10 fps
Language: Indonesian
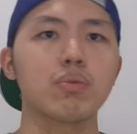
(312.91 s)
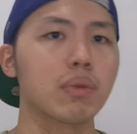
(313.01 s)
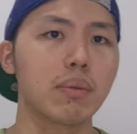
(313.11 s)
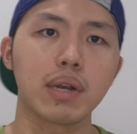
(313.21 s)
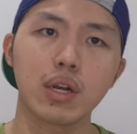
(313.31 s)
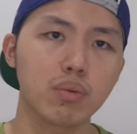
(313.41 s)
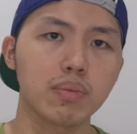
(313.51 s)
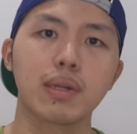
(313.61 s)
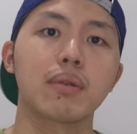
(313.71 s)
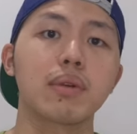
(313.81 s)
bener-bener lu
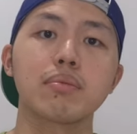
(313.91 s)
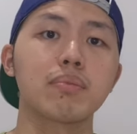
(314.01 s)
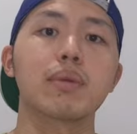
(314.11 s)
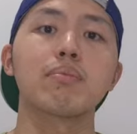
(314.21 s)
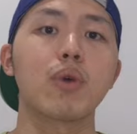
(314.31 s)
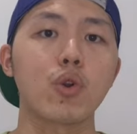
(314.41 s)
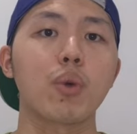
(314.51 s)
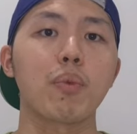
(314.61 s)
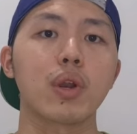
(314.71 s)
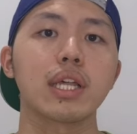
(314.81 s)
bener-bener
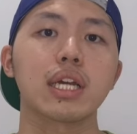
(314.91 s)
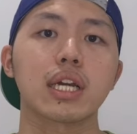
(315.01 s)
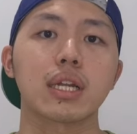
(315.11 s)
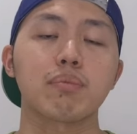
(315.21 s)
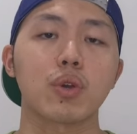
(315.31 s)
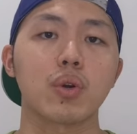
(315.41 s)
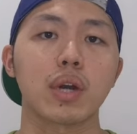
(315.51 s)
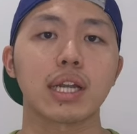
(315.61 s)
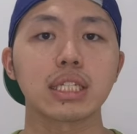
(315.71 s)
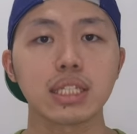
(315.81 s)
memonopoli
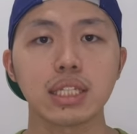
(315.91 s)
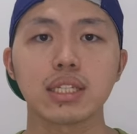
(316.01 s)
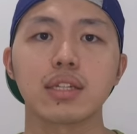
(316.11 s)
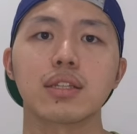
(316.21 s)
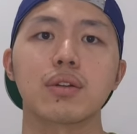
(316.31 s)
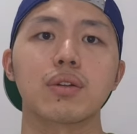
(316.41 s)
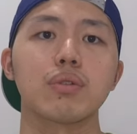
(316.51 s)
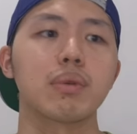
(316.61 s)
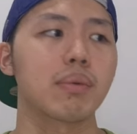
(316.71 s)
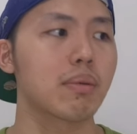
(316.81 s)
cryptocurrency gitu loh
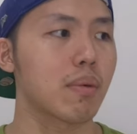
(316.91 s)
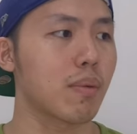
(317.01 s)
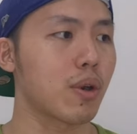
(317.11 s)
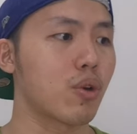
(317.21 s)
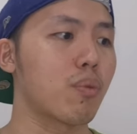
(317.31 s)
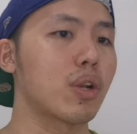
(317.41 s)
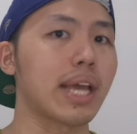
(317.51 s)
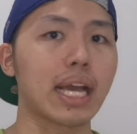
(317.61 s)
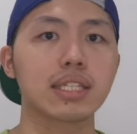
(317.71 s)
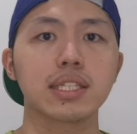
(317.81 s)
lu bener-bener memonopoli
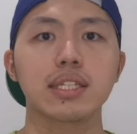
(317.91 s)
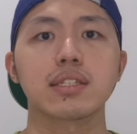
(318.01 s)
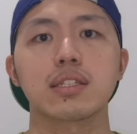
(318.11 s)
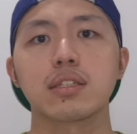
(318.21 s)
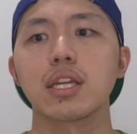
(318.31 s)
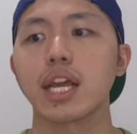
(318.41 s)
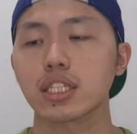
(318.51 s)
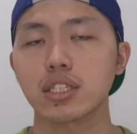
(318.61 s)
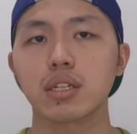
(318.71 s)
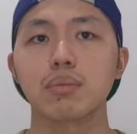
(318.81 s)
exchange jadi
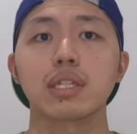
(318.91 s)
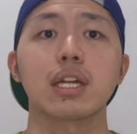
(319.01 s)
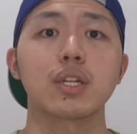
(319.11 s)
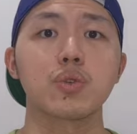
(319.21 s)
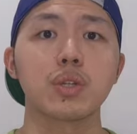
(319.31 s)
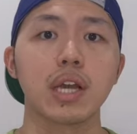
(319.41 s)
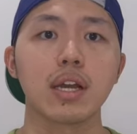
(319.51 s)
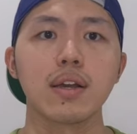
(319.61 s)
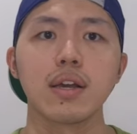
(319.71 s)
exchange terbesar di dunia